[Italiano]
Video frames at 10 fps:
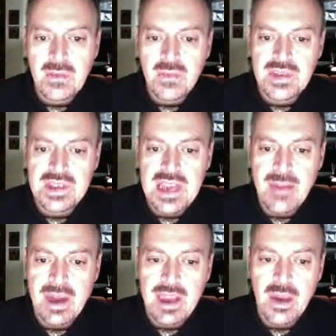
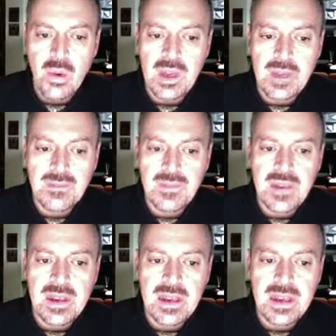possiamo anche qui
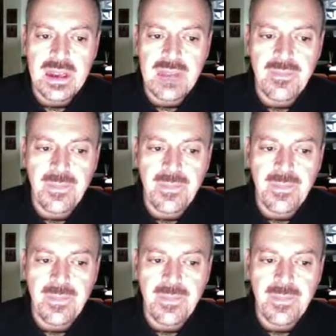eh,